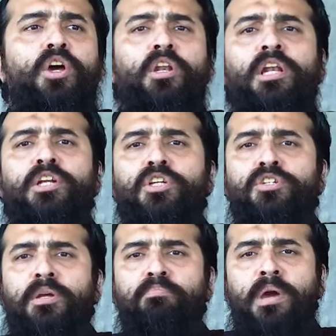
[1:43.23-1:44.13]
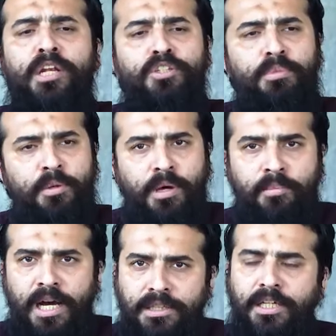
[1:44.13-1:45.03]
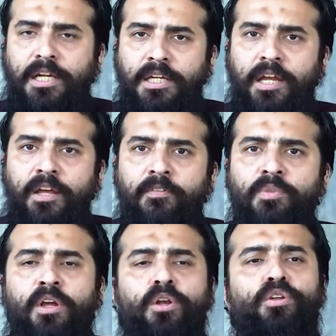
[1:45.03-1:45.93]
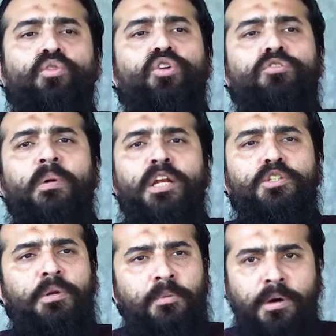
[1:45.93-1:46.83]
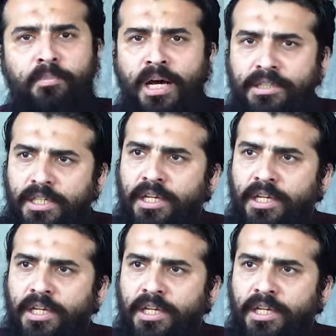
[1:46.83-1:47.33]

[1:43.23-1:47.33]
रिलेशनशिप मैनेजमेंट बर्बाद करके रिसोर्स मैनेजमेंट बर्बाद